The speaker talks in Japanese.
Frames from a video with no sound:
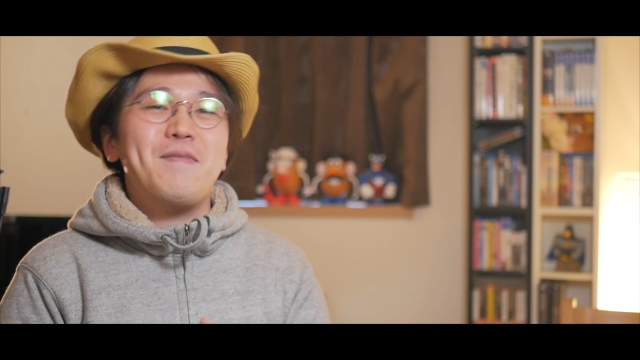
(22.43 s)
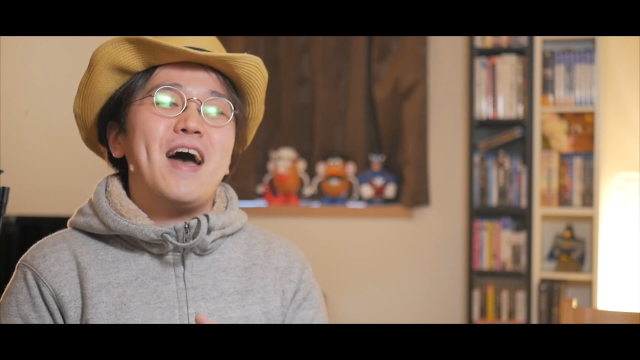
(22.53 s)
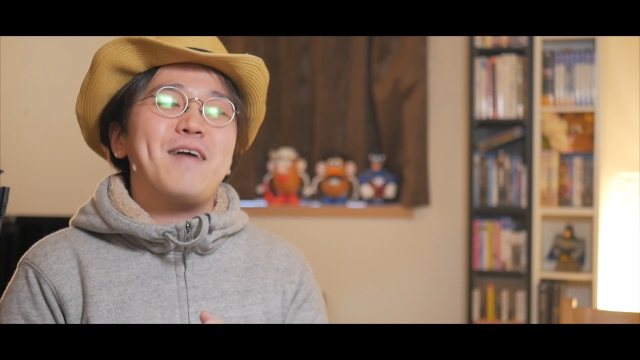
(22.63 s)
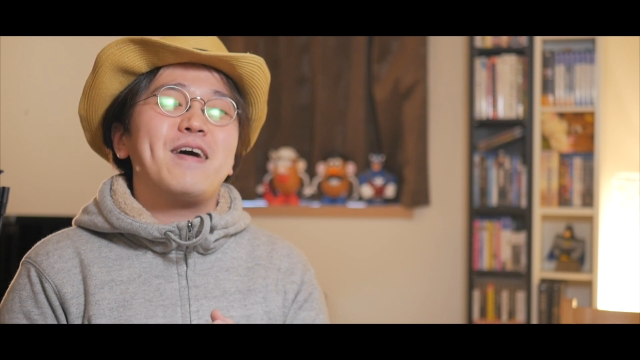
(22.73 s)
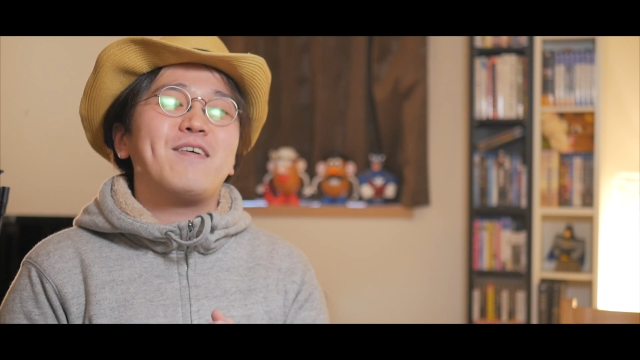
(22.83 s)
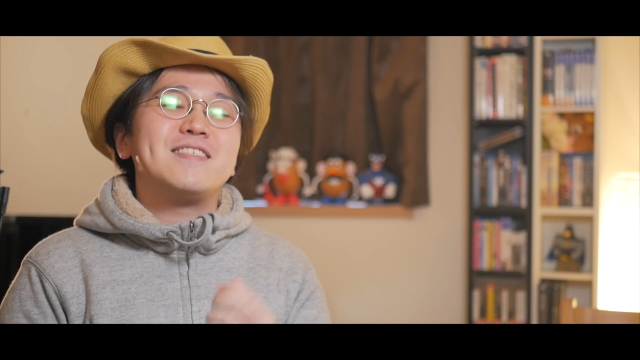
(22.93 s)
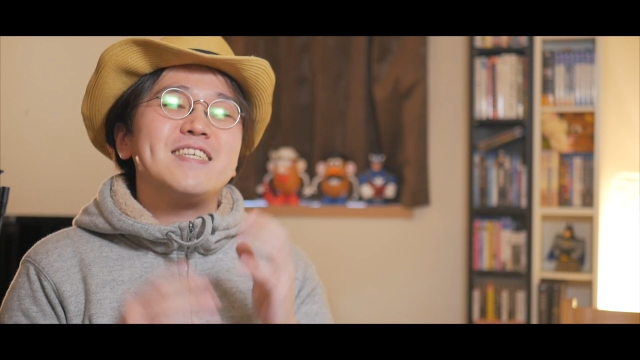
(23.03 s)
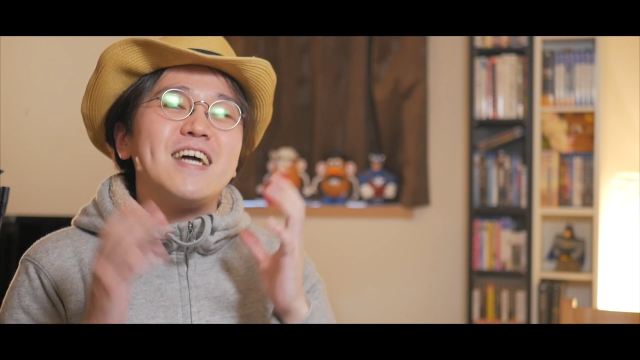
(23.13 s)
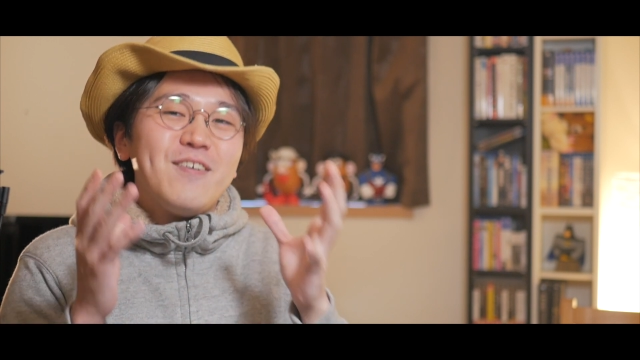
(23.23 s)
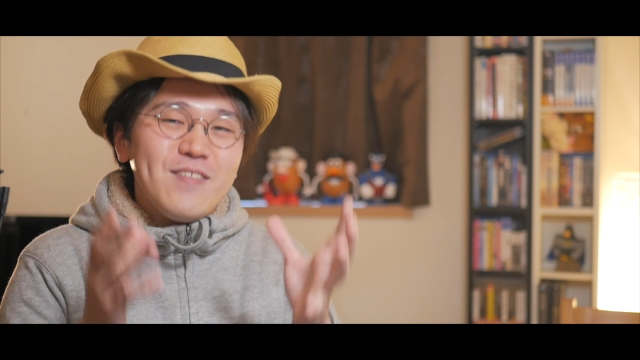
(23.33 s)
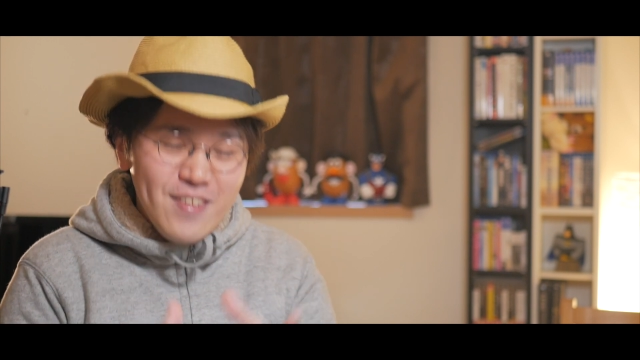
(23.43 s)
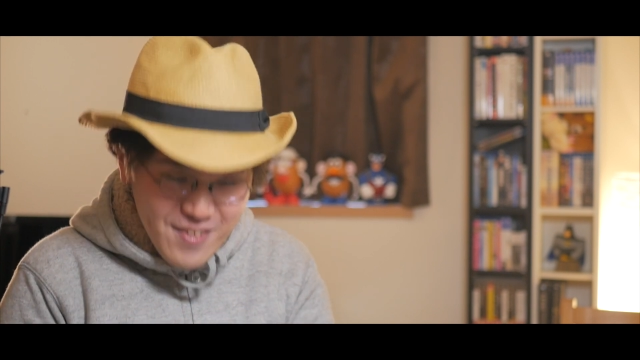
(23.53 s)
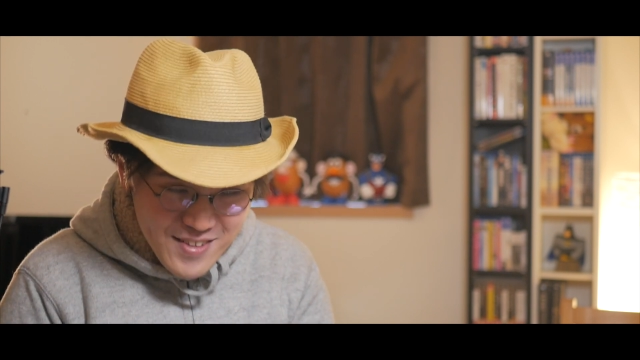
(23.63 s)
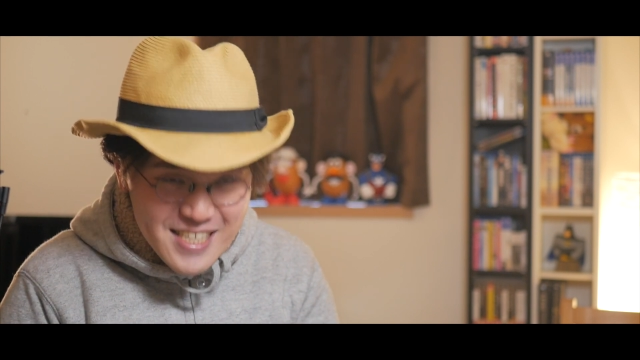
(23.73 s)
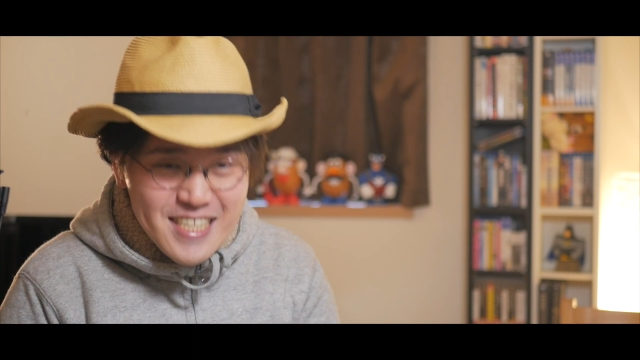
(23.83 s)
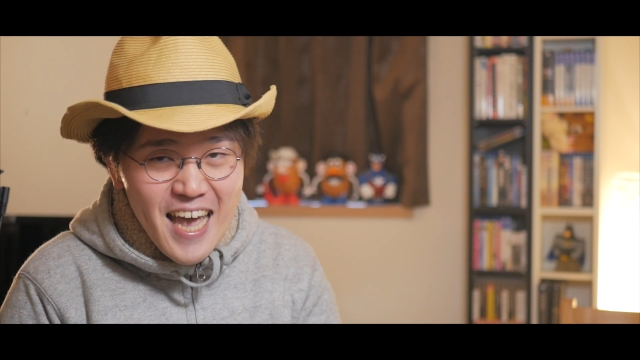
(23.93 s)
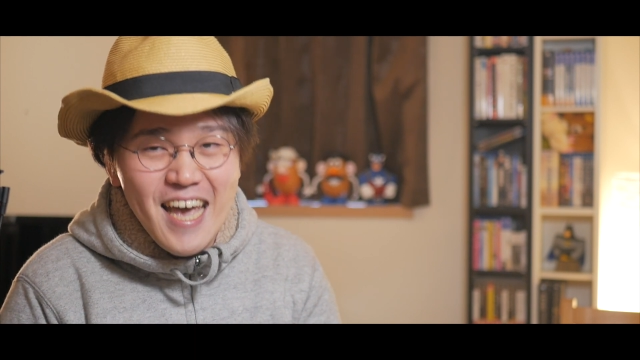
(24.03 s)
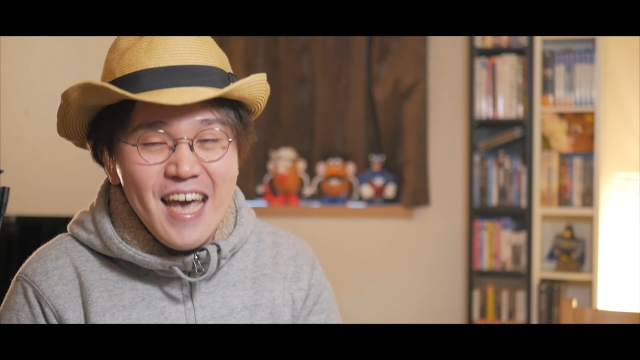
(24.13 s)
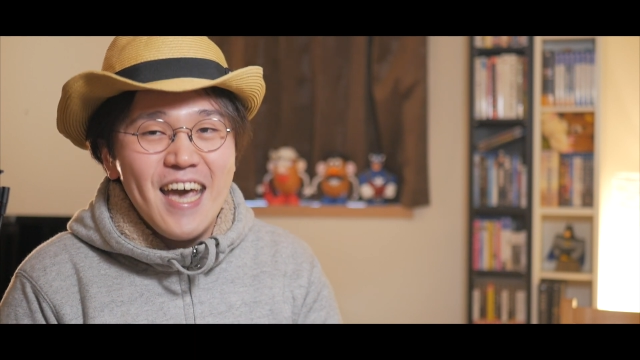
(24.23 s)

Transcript: まあ今こちらのですね、